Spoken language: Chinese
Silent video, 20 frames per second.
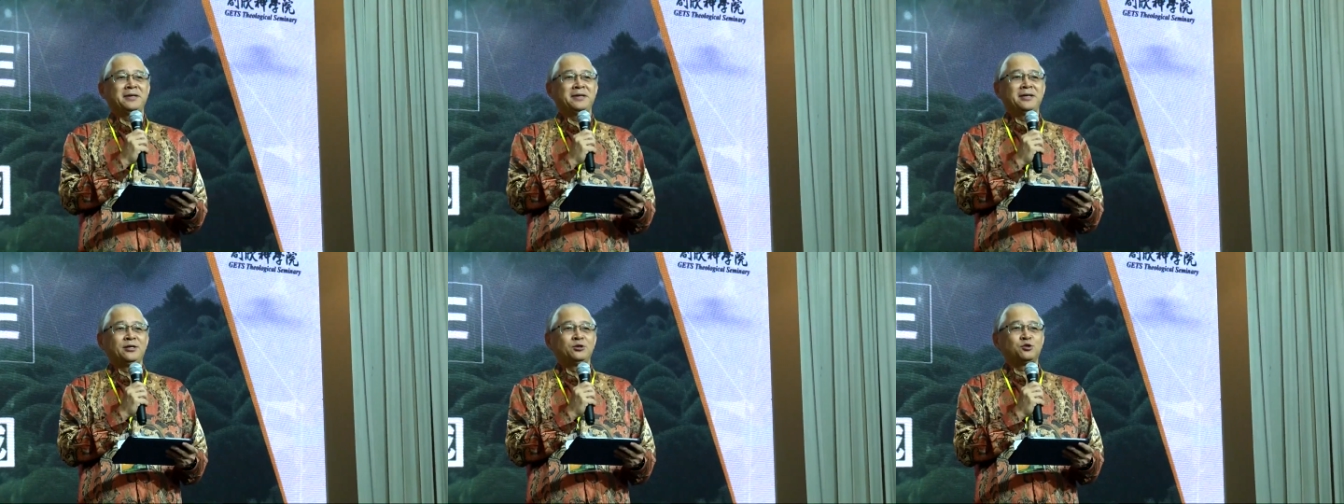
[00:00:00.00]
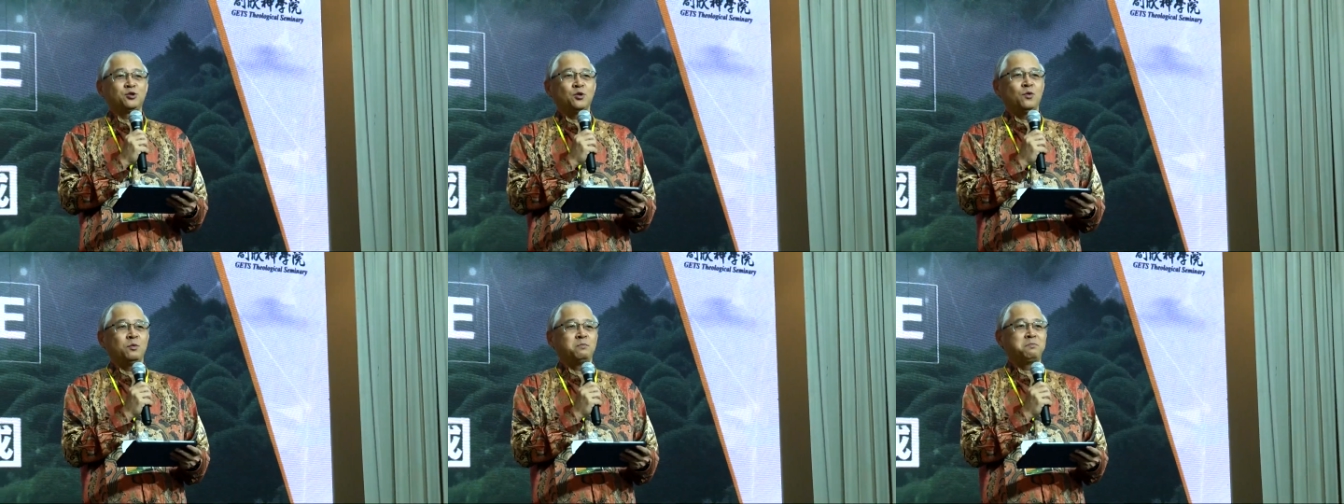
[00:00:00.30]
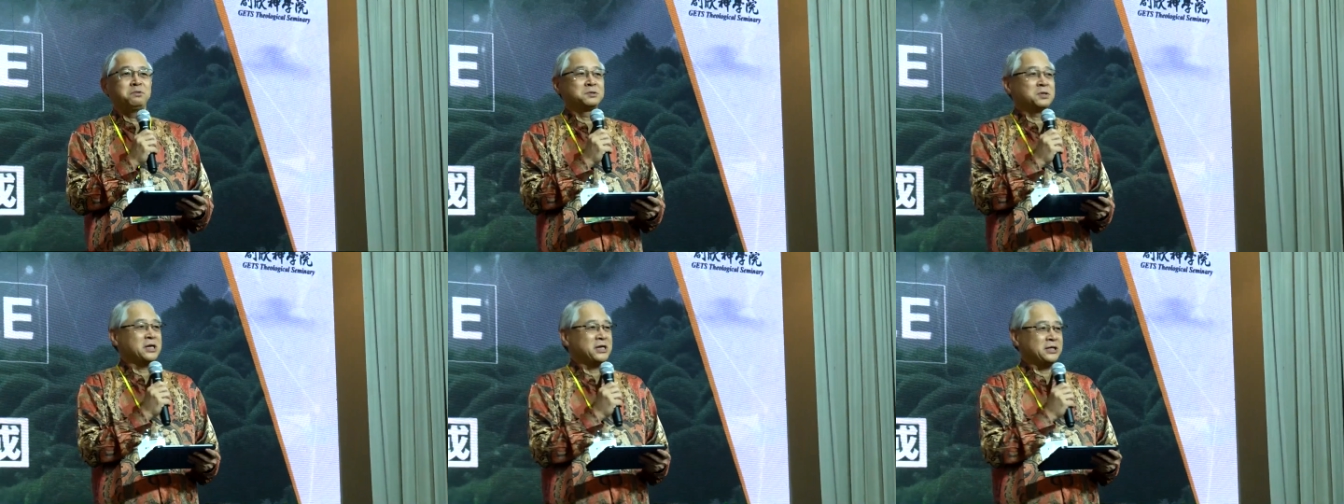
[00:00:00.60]
所以我不
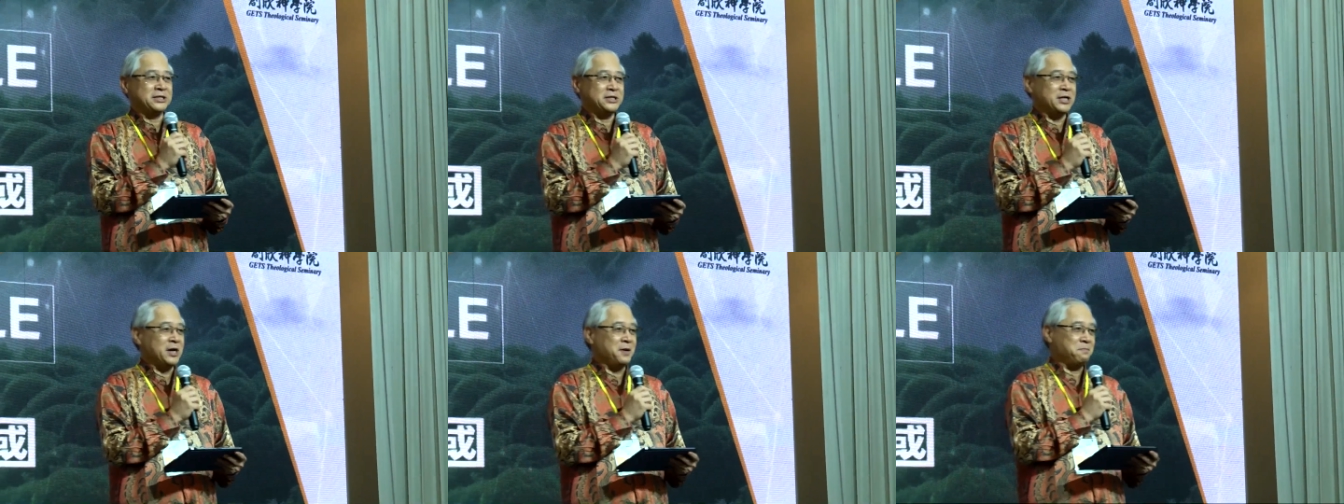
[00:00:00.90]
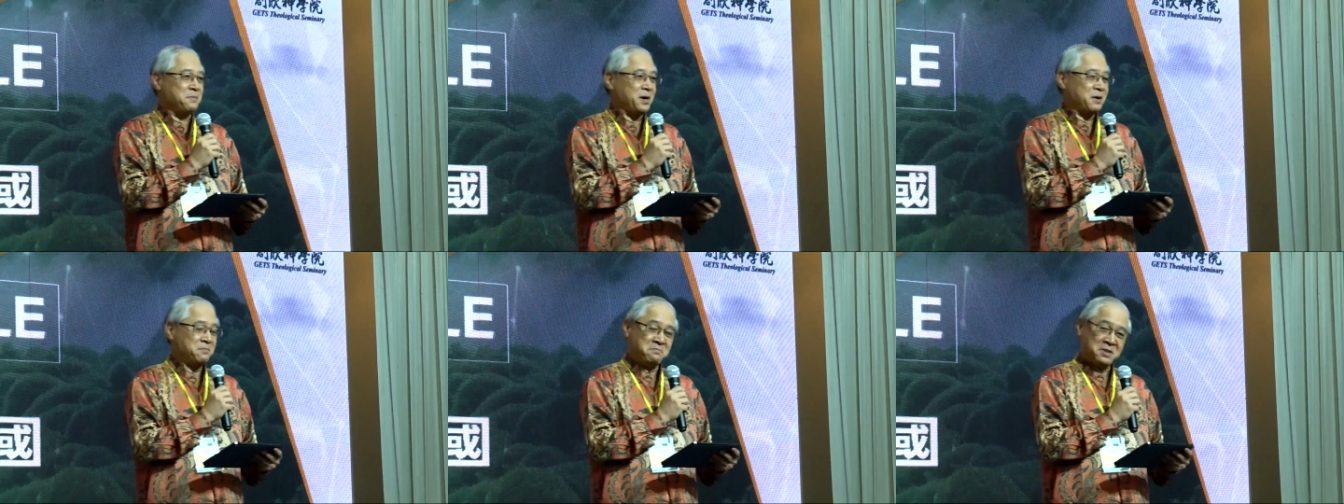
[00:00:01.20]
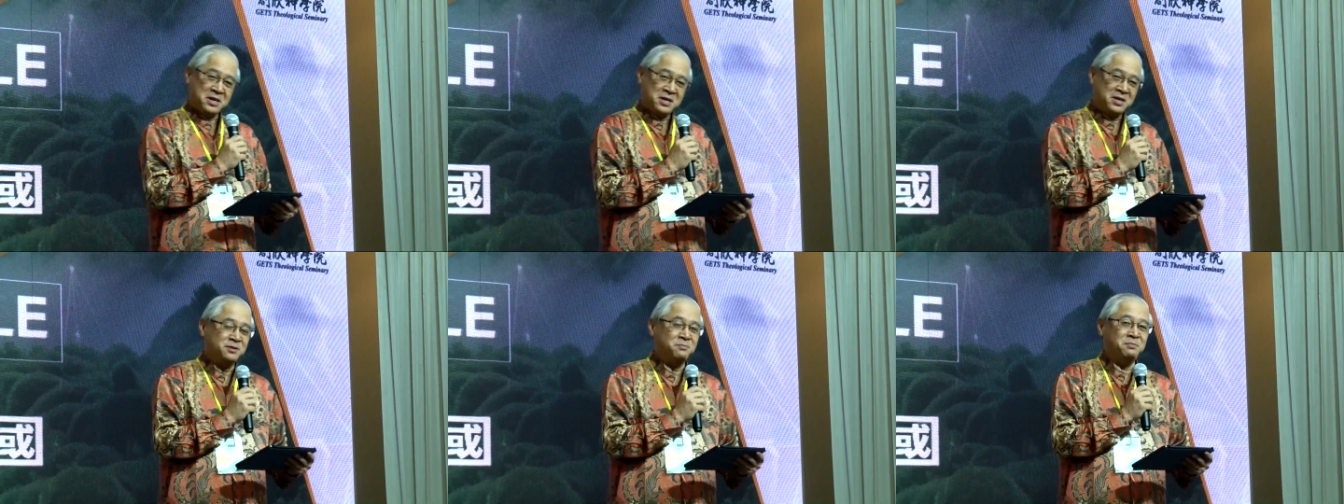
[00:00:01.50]
太想把每
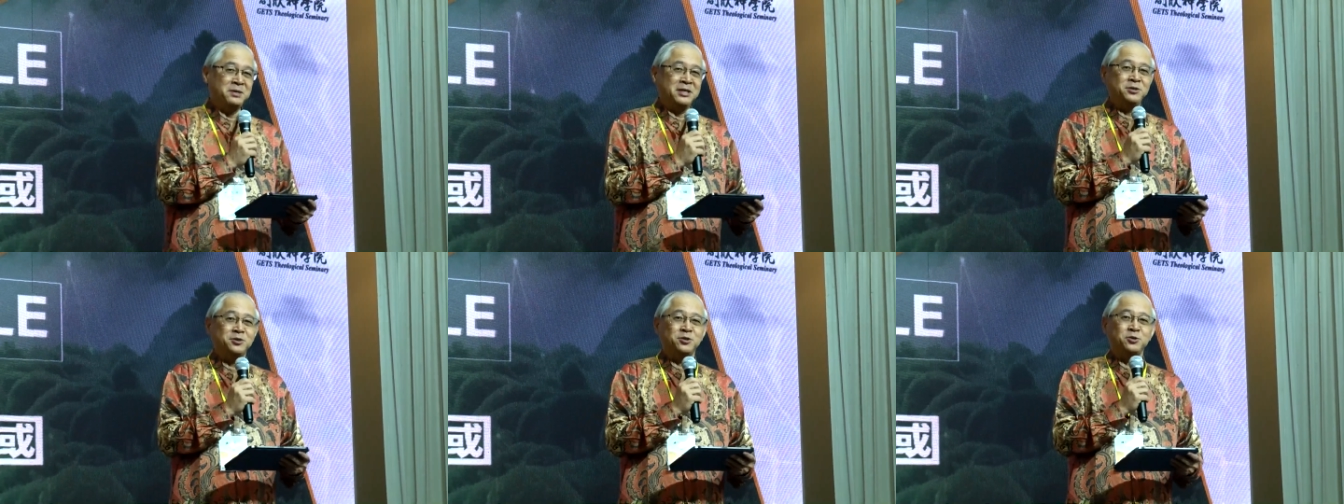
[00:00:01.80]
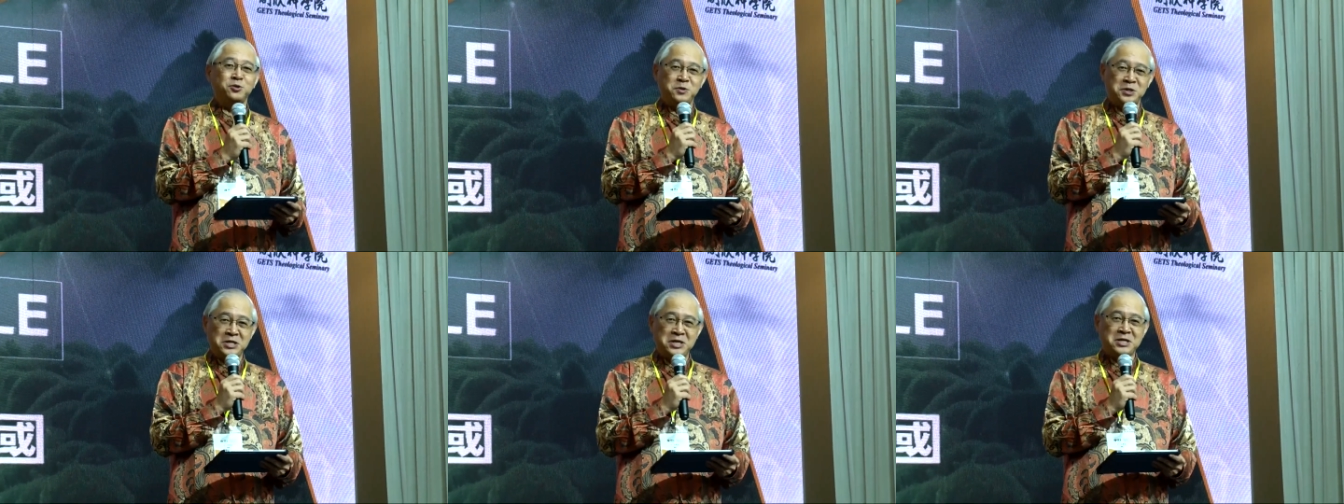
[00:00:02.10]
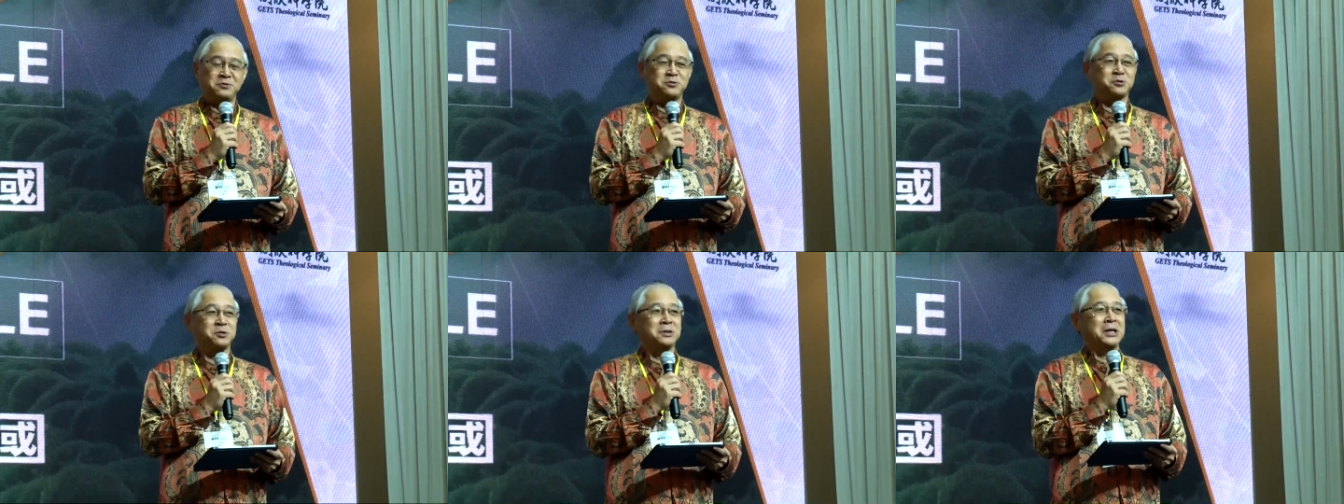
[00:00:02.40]
一个名字都念
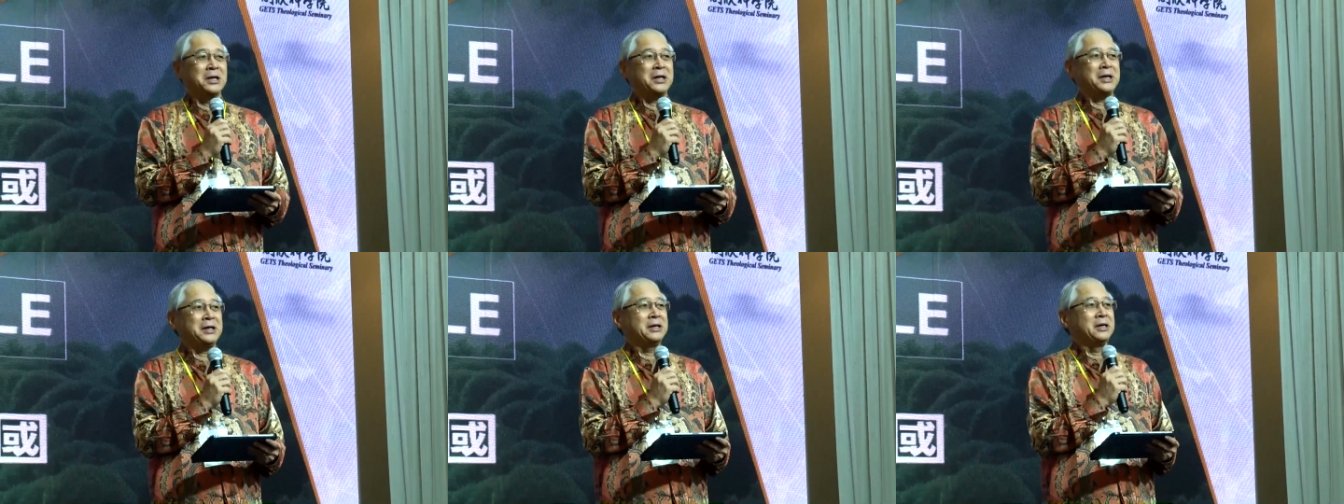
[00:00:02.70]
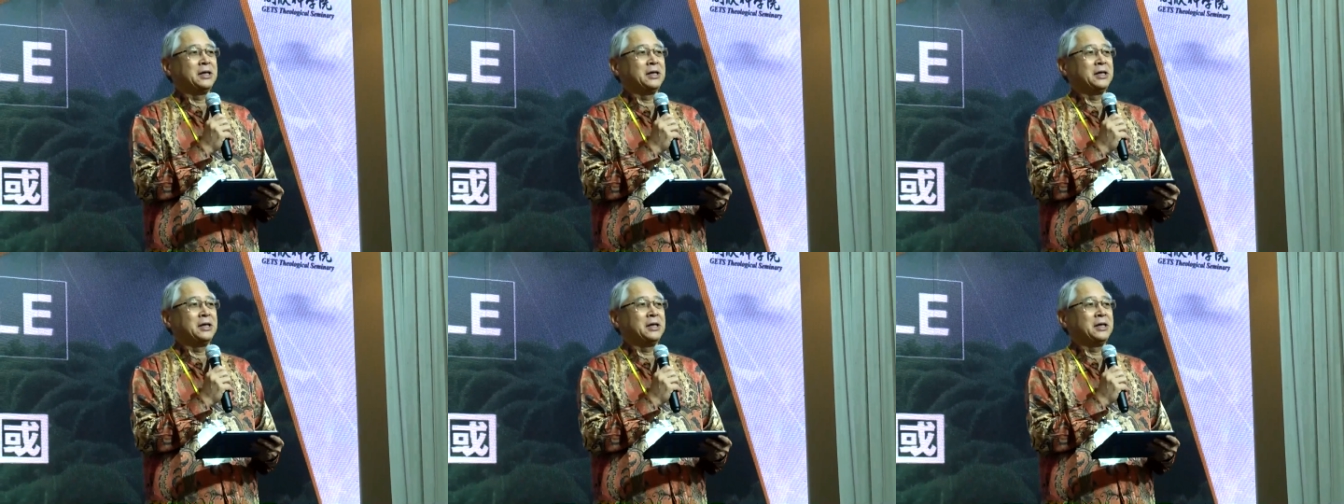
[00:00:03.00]
出来。